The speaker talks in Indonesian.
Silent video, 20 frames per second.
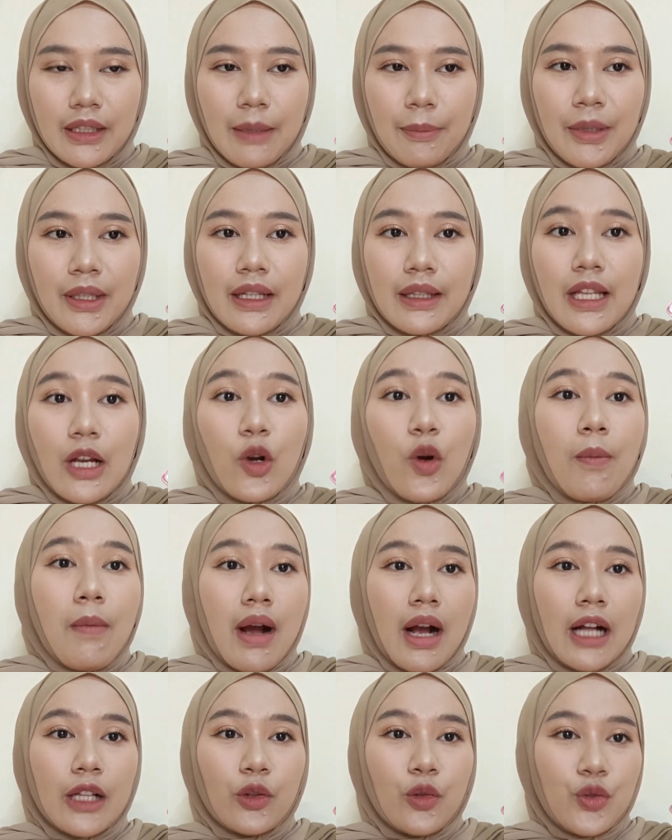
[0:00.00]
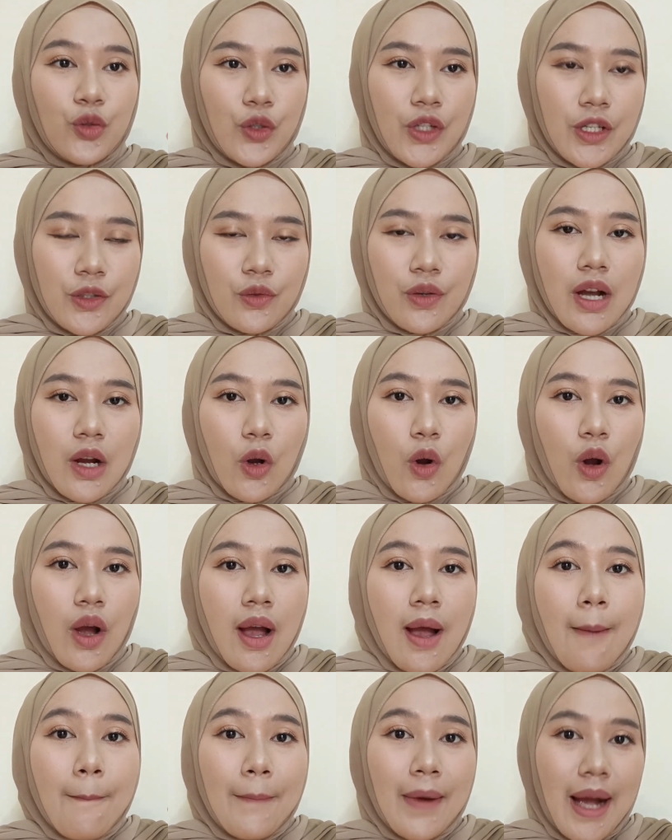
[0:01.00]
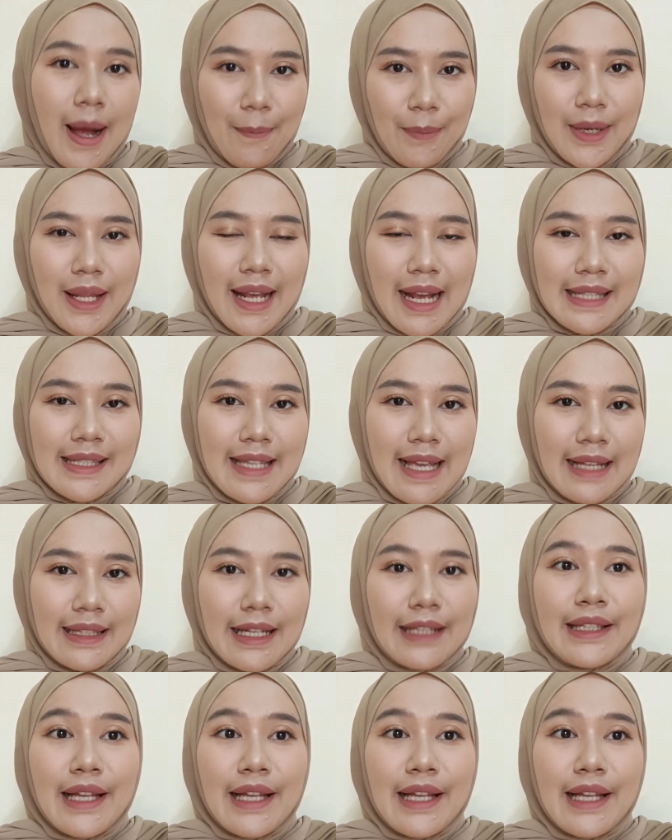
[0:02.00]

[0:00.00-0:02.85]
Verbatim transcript: tapi nanti aku bakal tunjukin juga kok pengaplikasiannya